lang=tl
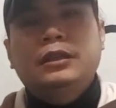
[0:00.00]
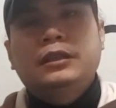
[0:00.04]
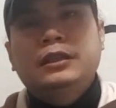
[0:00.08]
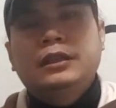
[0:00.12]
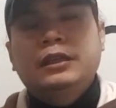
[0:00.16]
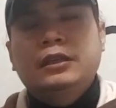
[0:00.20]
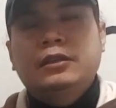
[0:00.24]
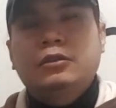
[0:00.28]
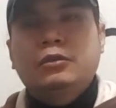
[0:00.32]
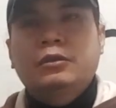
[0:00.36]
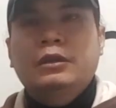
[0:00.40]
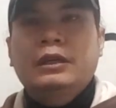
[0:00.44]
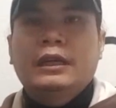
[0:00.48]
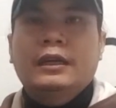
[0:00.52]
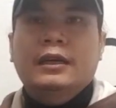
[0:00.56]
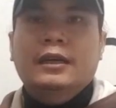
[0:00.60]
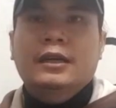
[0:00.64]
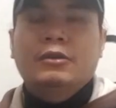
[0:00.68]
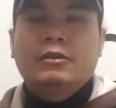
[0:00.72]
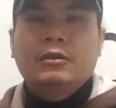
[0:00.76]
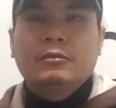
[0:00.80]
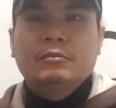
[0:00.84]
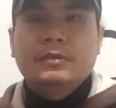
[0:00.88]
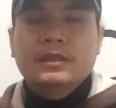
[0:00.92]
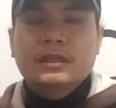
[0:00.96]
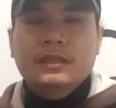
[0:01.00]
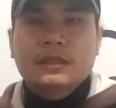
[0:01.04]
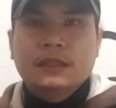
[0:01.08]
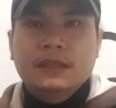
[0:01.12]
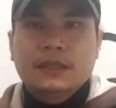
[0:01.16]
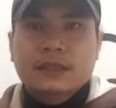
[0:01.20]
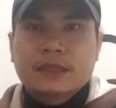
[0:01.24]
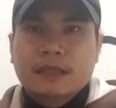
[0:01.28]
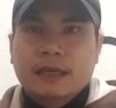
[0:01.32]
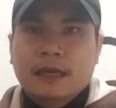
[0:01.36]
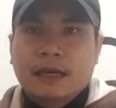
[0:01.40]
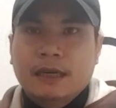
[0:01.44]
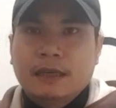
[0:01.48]
hindi ko ginagawang
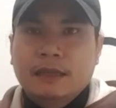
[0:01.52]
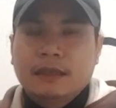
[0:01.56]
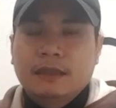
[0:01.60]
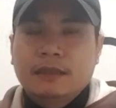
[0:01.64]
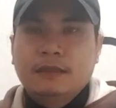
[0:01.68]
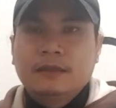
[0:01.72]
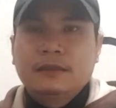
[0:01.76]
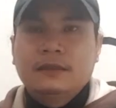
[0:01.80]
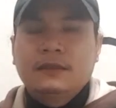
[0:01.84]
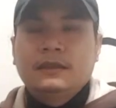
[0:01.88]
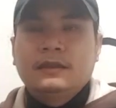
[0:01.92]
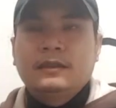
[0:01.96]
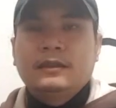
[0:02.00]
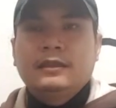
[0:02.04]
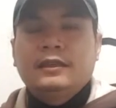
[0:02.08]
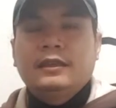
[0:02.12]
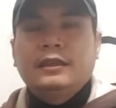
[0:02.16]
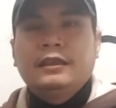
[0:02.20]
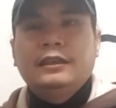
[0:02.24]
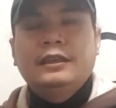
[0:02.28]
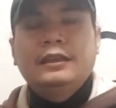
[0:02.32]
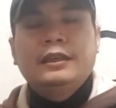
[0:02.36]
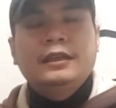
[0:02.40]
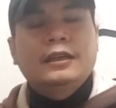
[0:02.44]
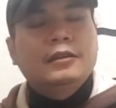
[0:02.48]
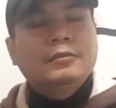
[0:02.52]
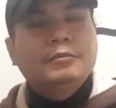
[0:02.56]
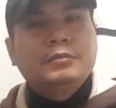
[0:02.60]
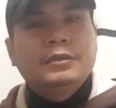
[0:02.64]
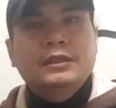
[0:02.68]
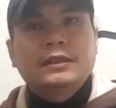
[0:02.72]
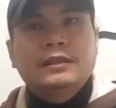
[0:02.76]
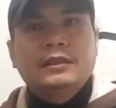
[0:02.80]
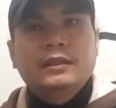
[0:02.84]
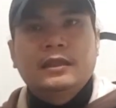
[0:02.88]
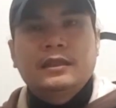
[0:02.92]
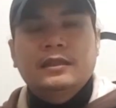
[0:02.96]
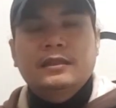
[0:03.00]
business yan. Hindi yan
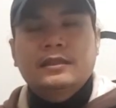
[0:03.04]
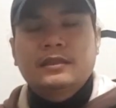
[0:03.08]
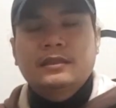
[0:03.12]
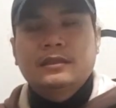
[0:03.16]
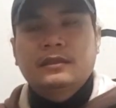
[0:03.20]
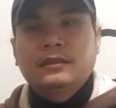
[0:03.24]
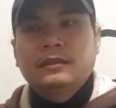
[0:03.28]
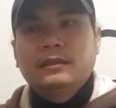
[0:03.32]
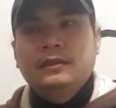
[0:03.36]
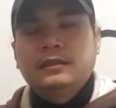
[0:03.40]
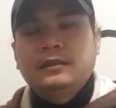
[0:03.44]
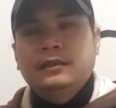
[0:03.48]
business.